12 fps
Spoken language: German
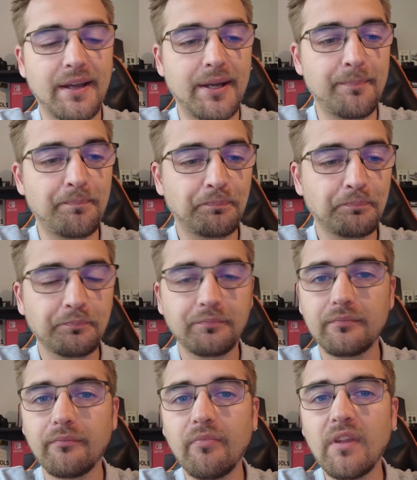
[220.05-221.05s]
Ähm,
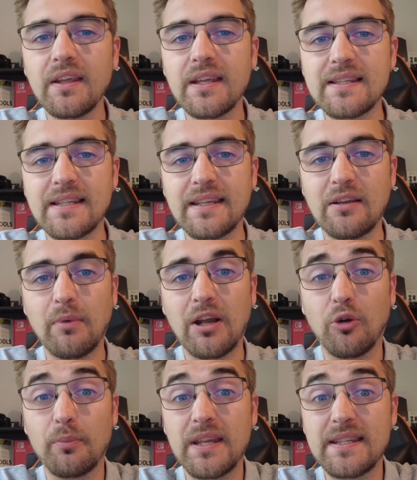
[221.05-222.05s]
ja, sage ich mal,
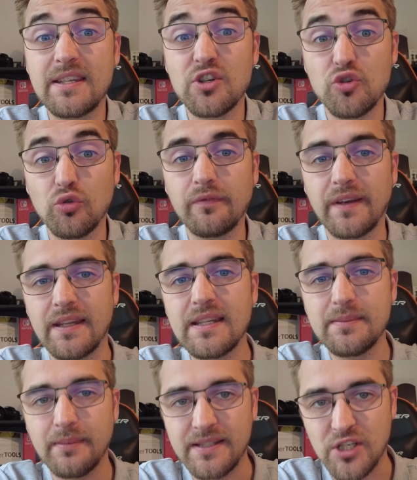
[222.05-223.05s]
auch medizinisch notwendig
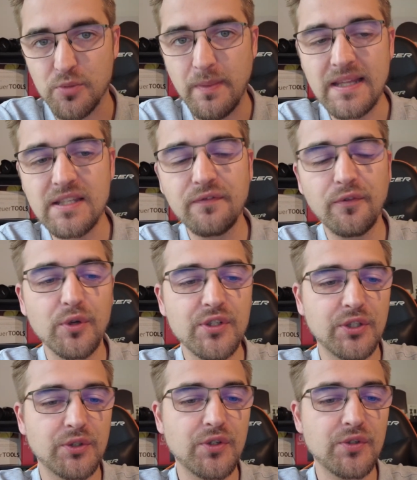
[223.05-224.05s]
ist, weil es ja Schmerzen
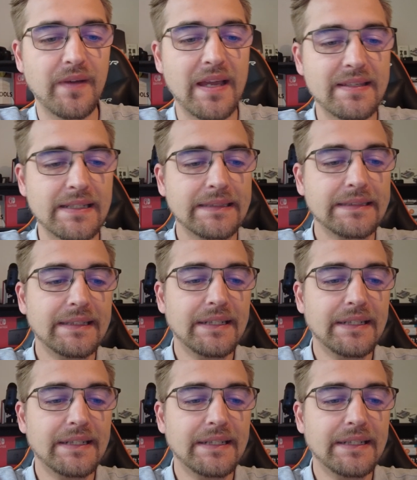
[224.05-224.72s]
verursacht und so weiter.